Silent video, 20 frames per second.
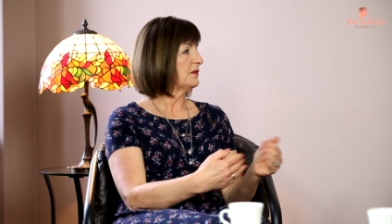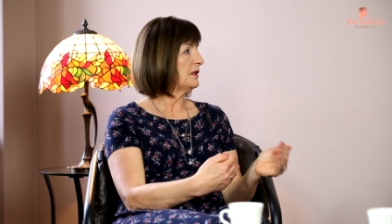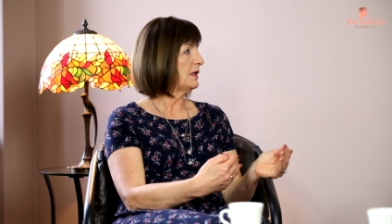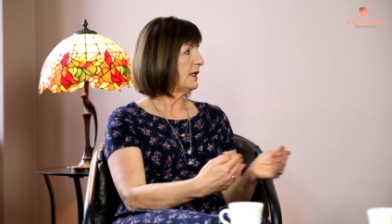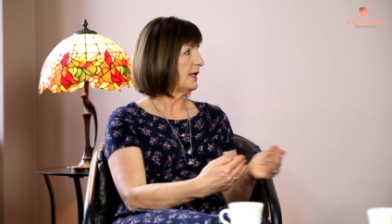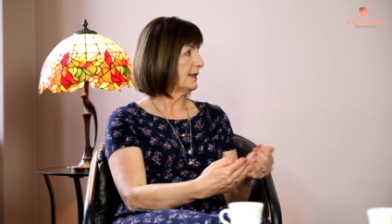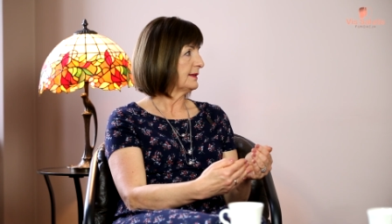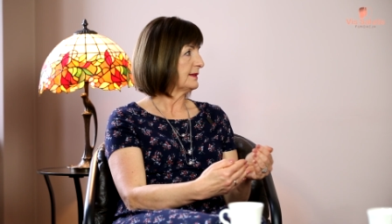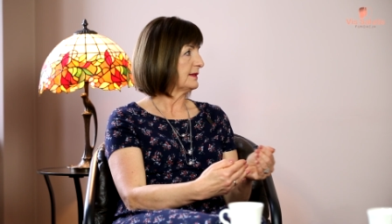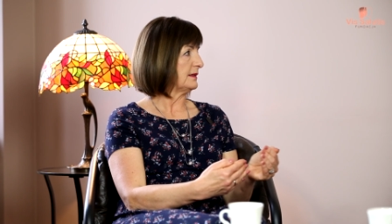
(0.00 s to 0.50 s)
w
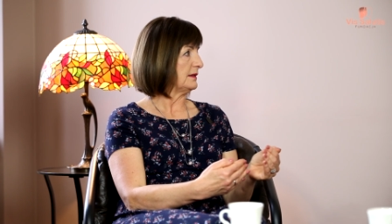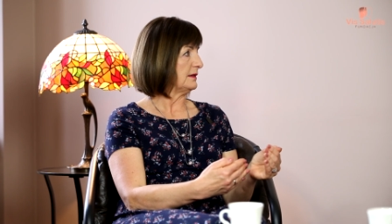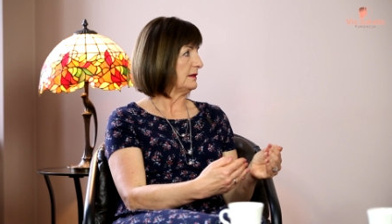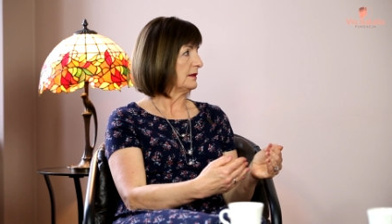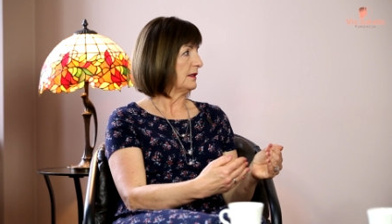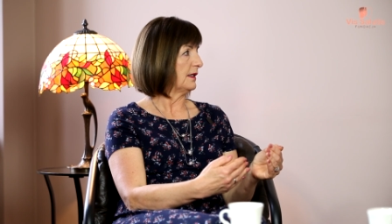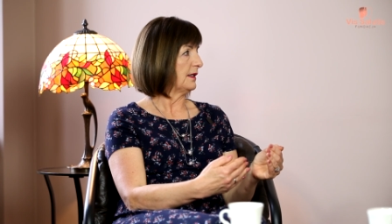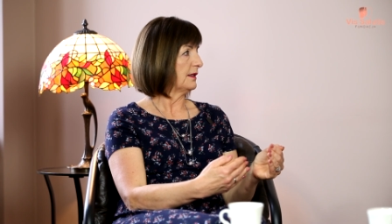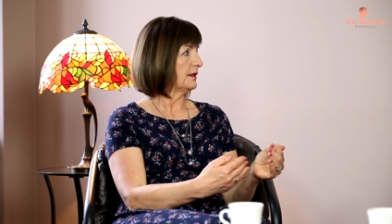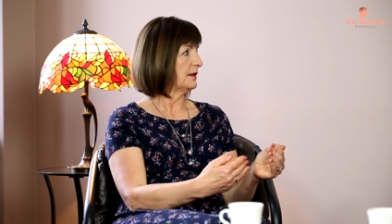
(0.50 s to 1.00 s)
relacji,
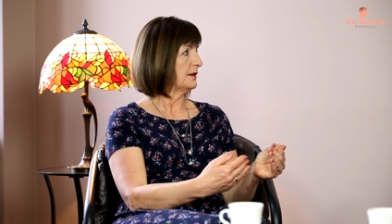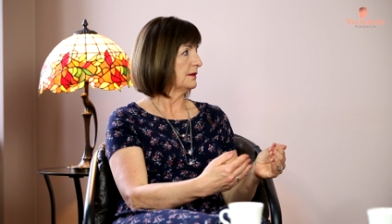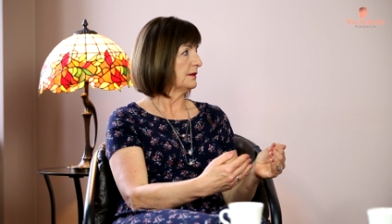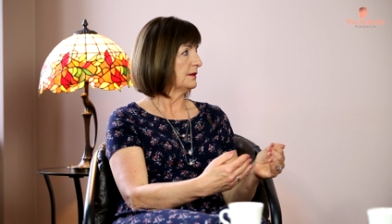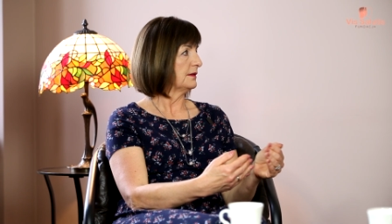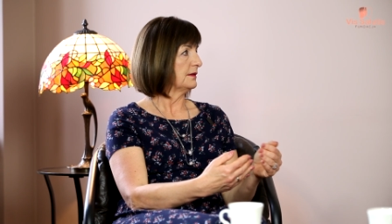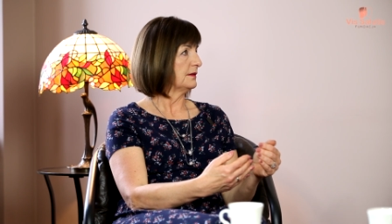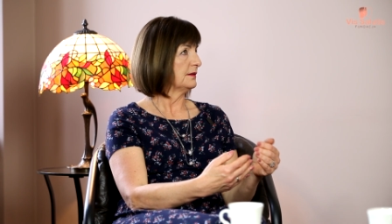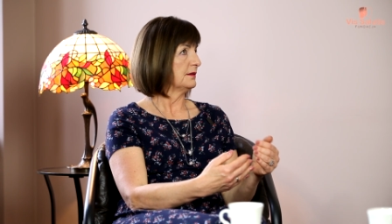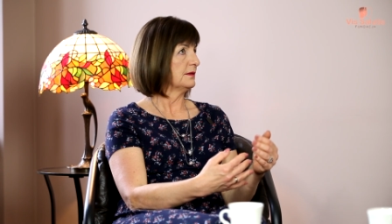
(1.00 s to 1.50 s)

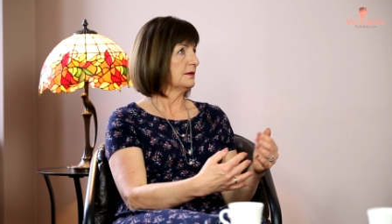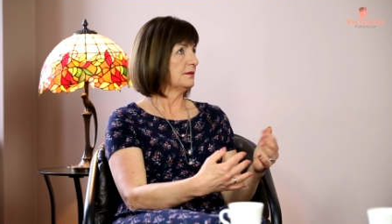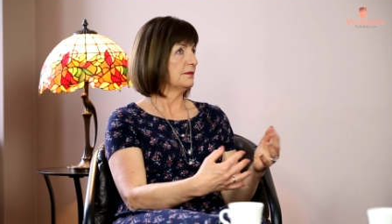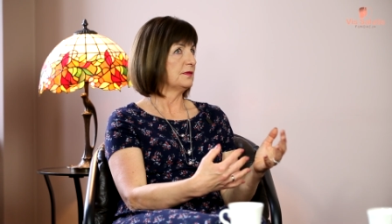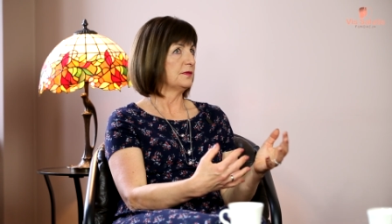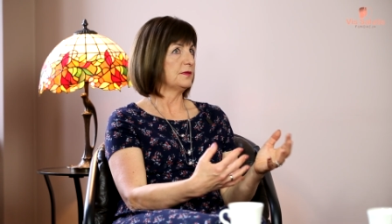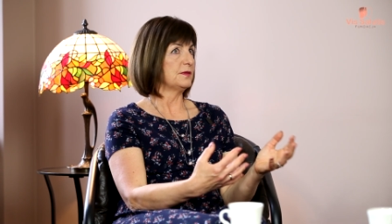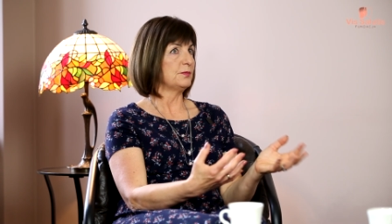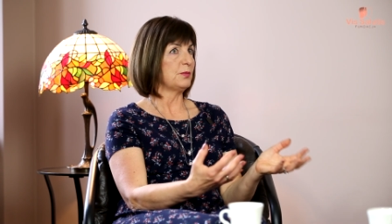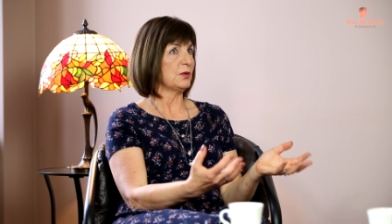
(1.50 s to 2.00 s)
tak? Y,
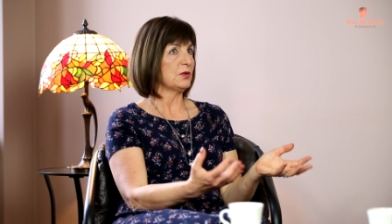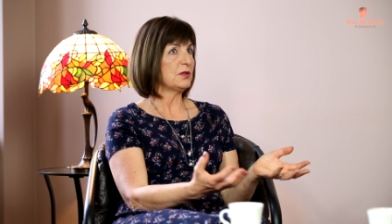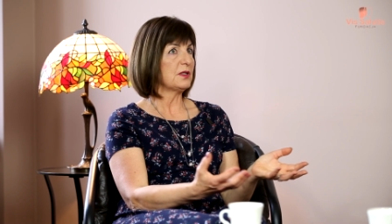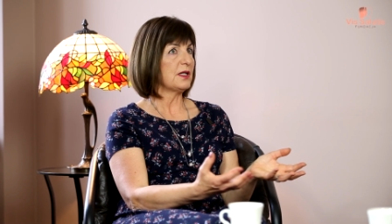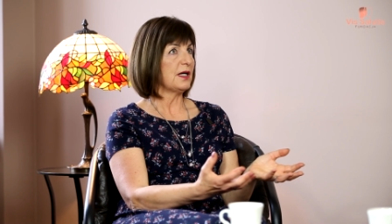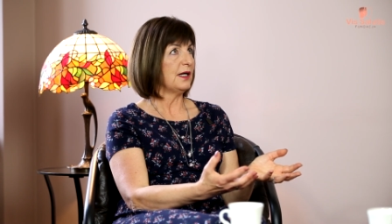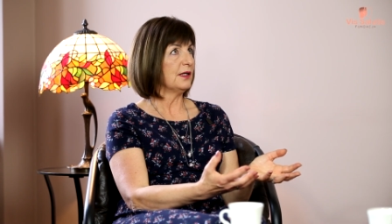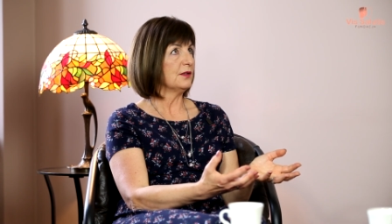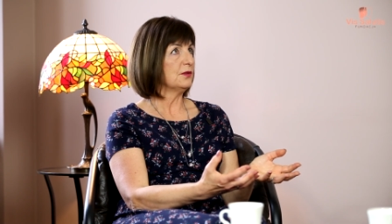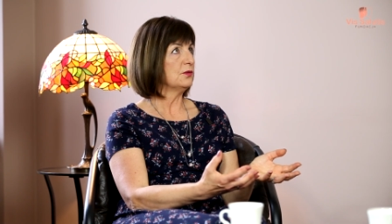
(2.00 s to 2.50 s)
w
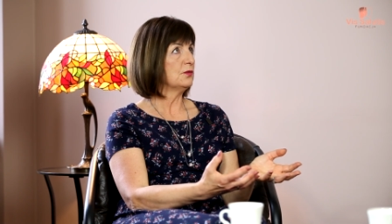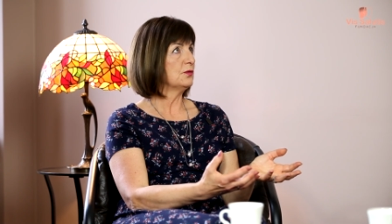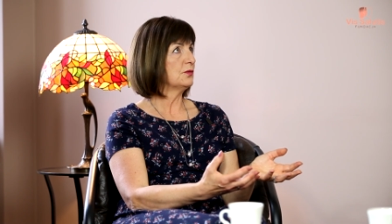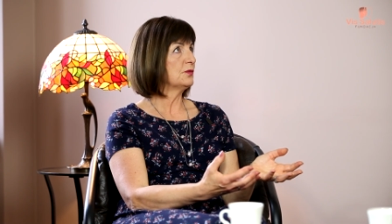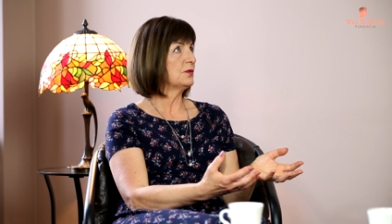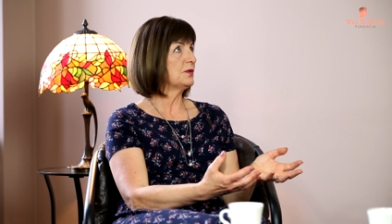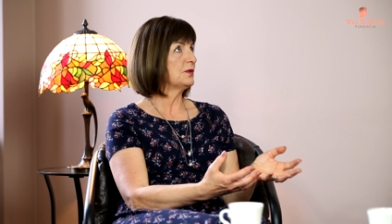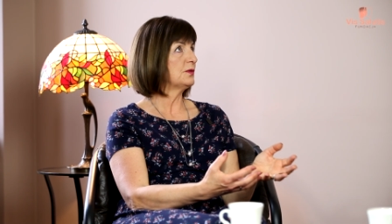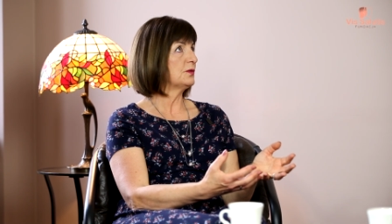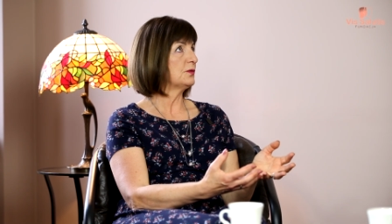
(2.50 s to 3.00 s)

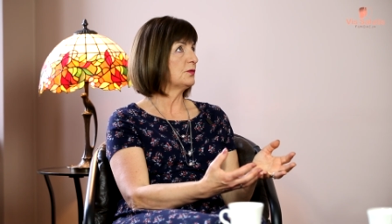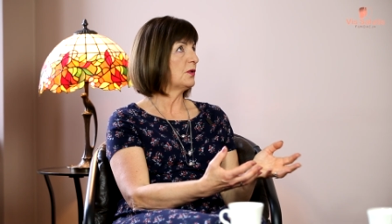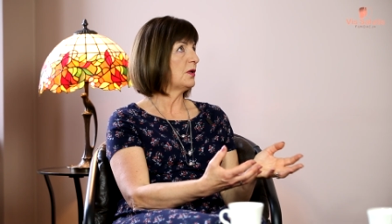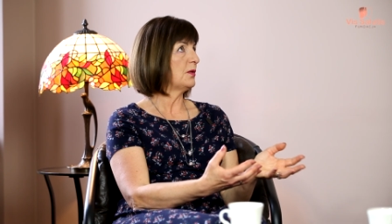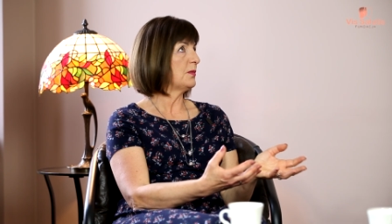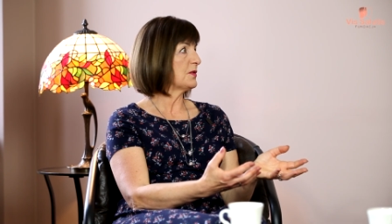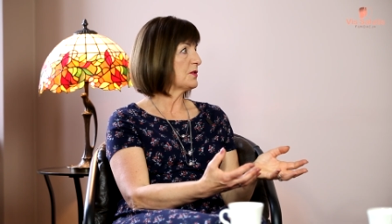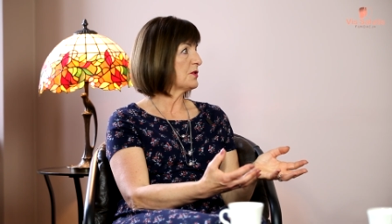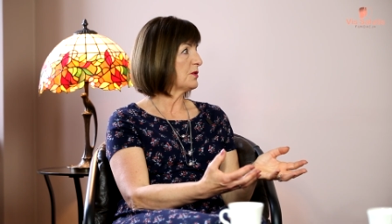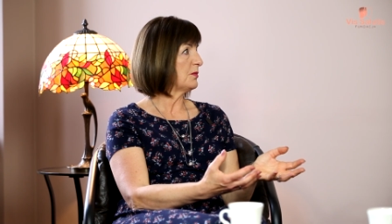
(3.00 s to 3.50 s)
spotkaniu z
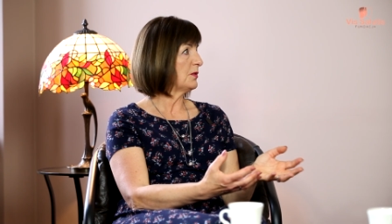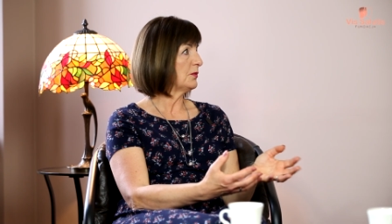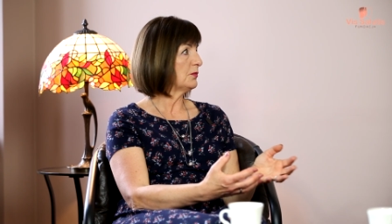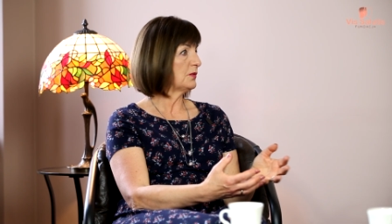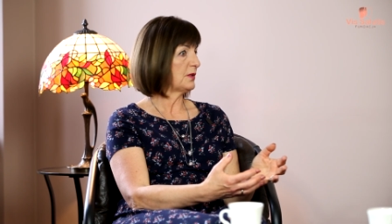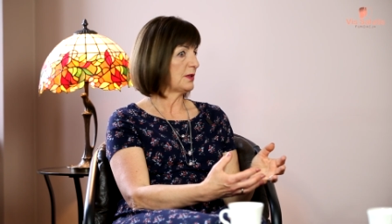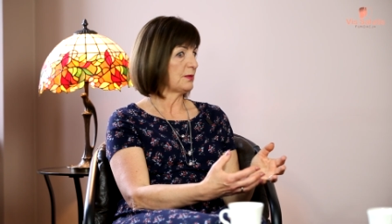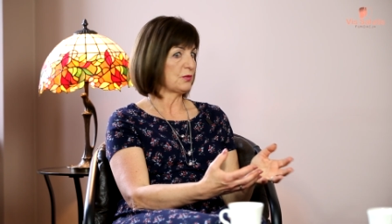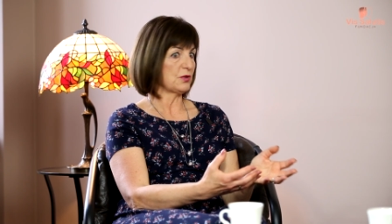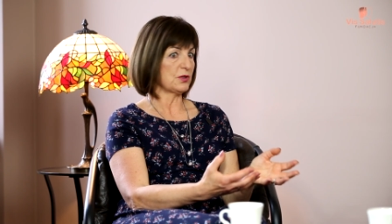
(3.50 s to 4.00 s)
drugą osobą,
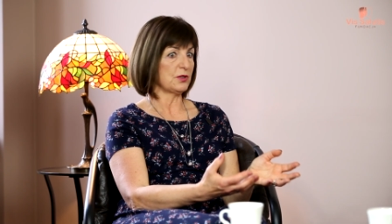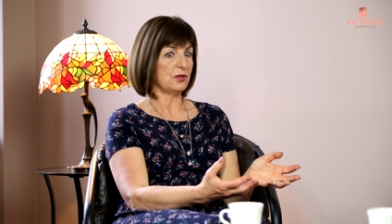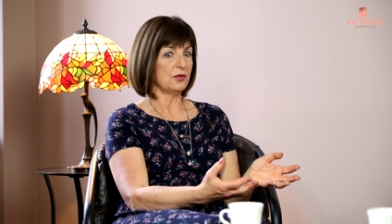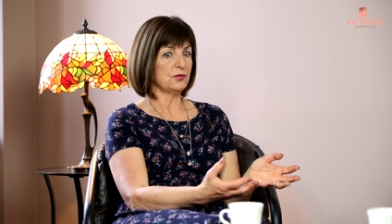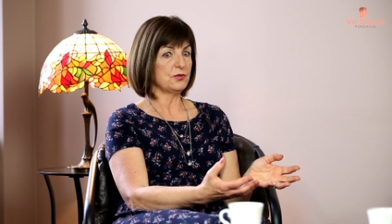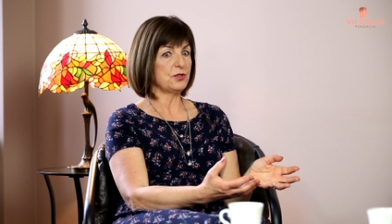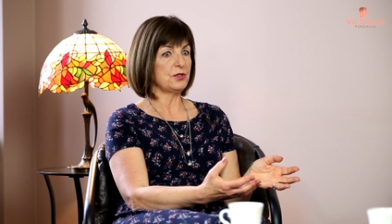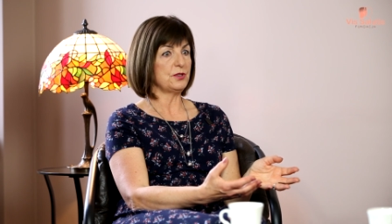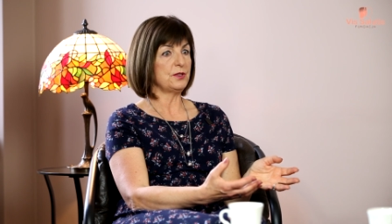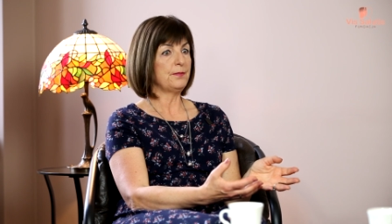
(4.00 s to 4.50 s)
która
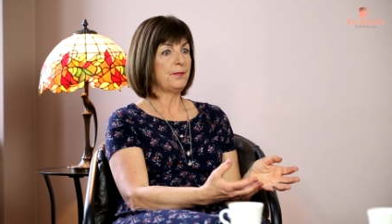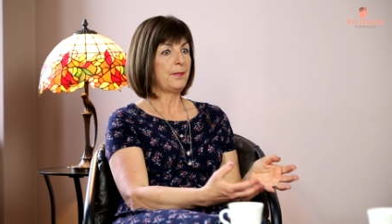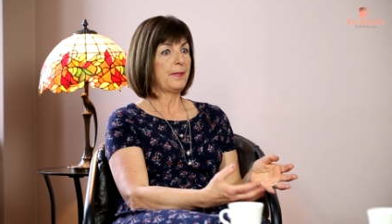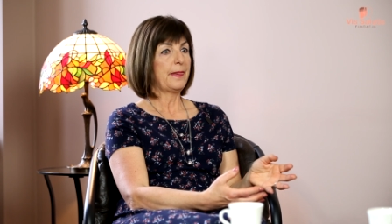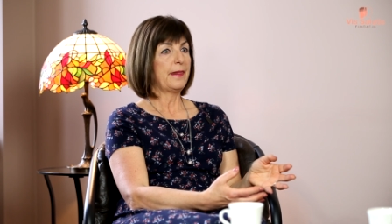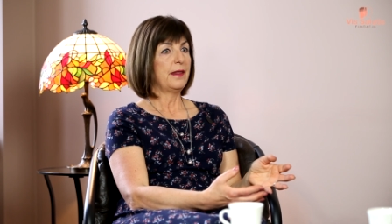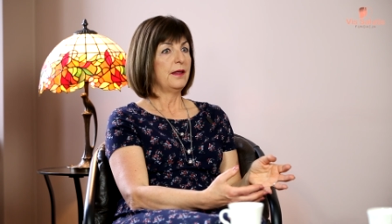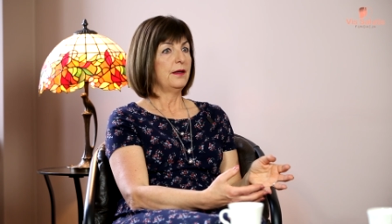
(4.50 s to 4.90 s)
przychodzi